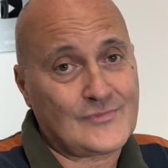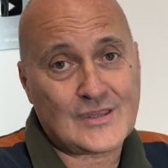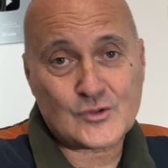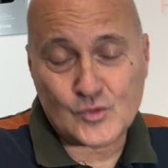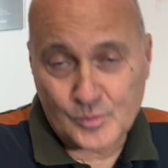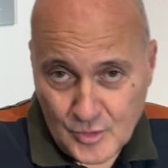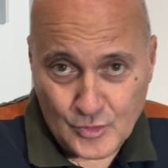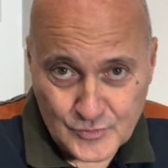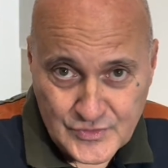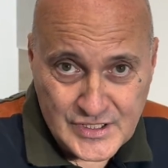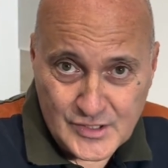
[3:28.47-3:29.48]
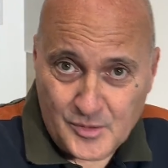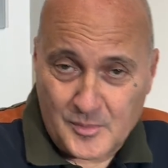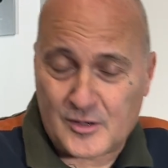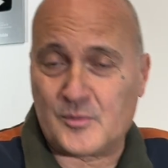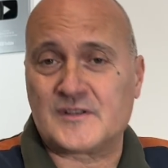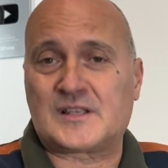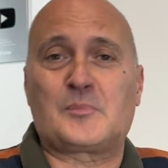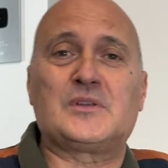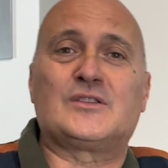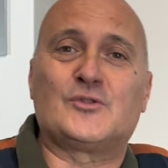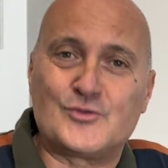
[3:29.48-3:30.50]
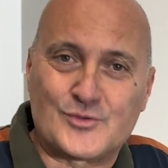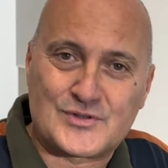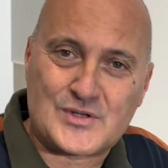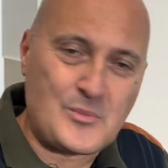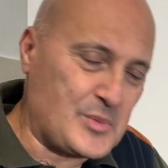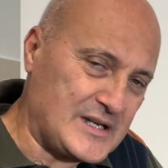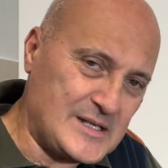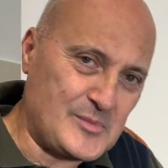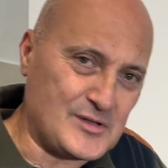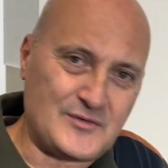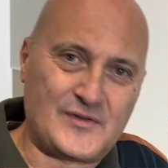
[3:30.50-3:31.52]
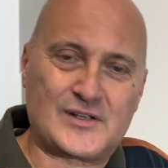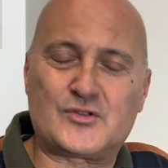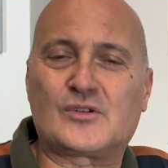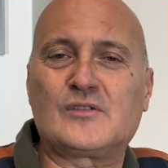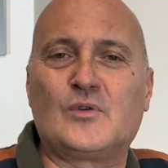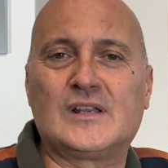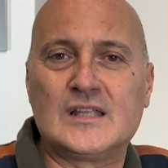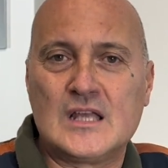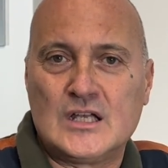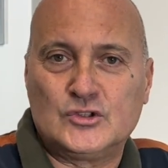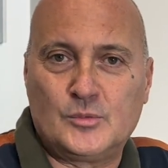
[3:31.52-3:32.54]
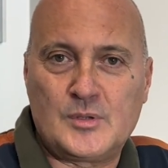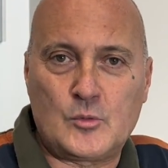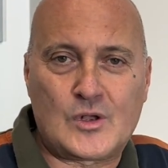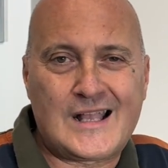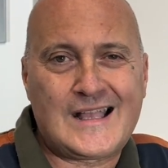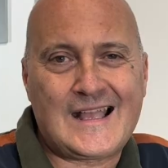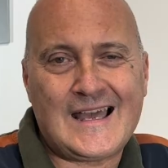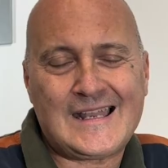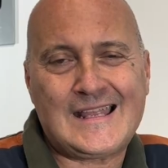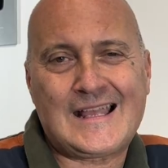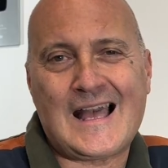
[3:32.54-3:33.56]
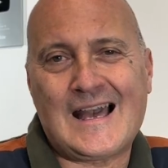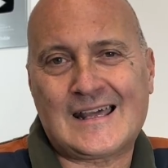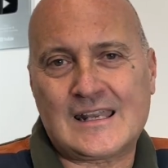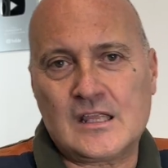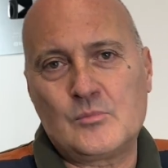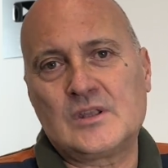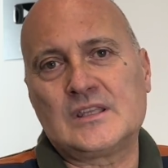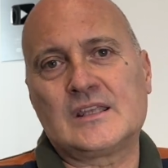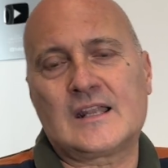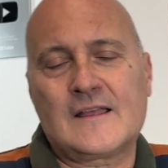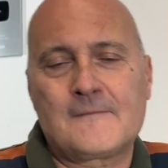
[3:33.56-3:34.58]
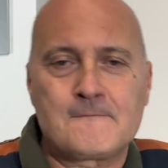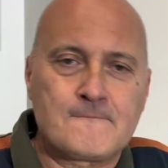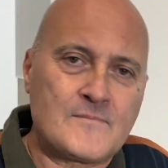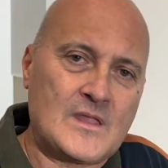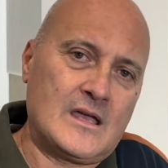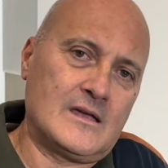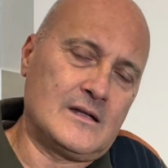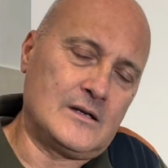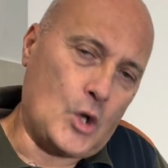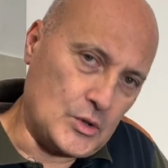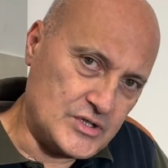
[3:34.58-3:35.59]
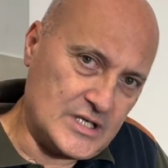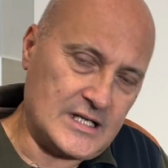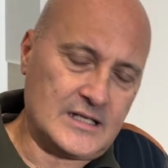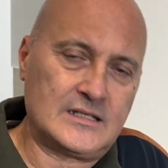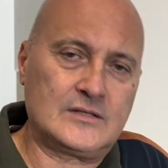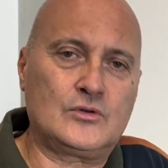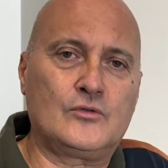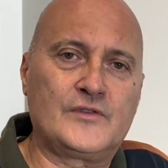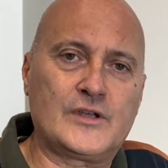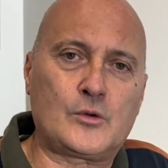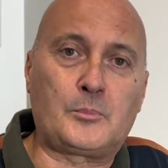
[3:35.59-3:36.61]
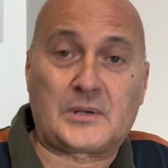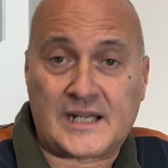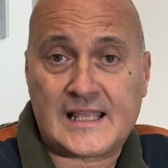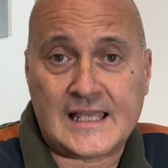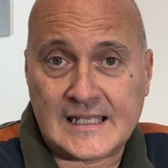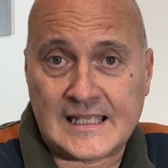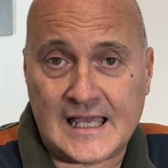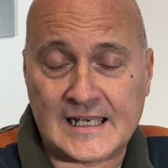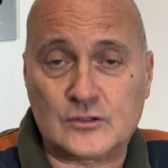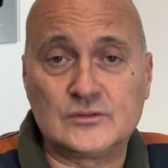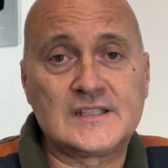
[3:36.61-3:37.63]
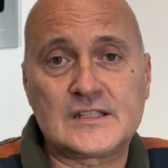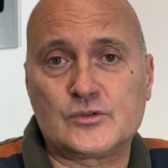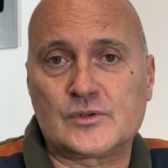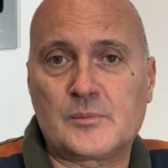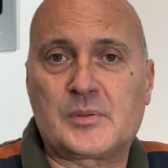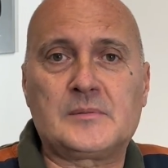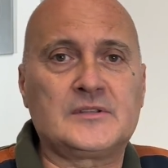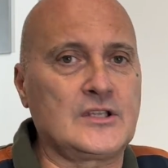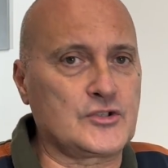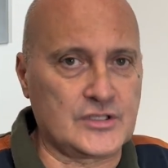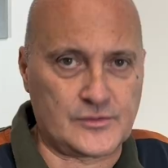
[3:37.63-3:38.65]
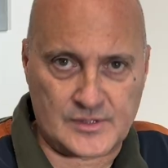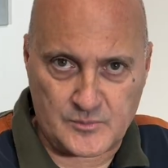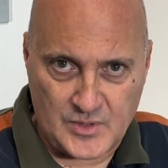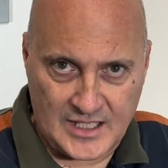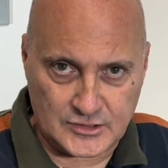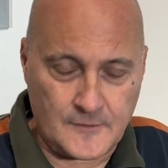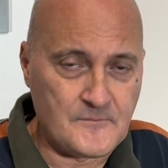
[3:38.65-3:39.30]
sul mio consiglio, ma come sapete ognuno è sempre libero di fare ciò che vuole, dobbiamo caricare in maniera eh, logica, ovvero precaricare i condensatori prima di accendere un impianto.